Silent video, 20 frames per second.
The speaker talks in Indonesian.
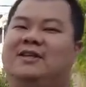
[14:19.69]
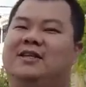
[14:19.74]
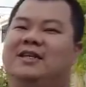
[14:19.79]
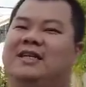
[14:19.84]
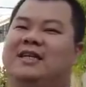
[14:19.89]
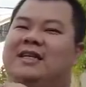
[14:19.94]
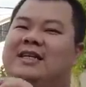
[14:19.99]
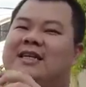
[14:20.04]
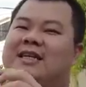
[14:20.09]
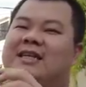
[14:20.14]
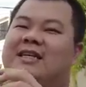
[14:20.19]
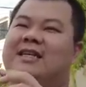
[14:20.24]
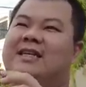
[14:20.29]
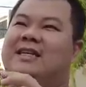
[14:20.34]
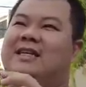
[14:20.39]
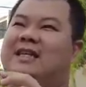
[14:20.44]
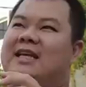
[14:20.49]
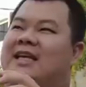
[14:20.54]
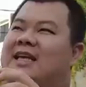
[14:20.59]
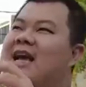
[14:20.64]
Intinya lu
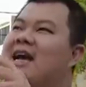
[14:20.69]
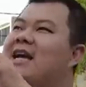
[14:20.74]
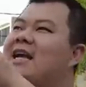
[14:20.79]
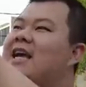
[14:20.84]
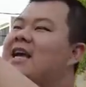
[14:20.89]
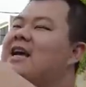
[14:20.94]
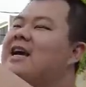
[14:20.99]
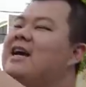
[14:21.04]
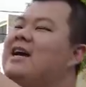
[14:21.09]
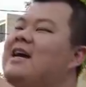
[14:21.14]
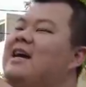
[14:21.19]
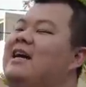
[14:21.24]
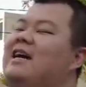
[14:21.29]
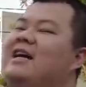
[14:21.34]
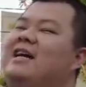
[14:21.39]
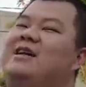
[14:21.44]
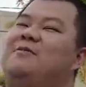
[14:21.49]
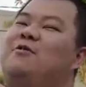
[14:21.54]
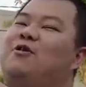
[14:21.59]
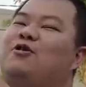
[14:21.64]
ngedit yang bisa
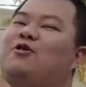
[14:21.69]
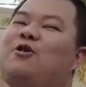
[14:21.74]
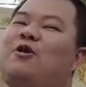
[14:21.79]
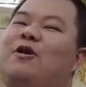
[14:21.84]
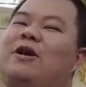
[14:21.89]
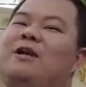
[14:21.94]
kayak di, moto,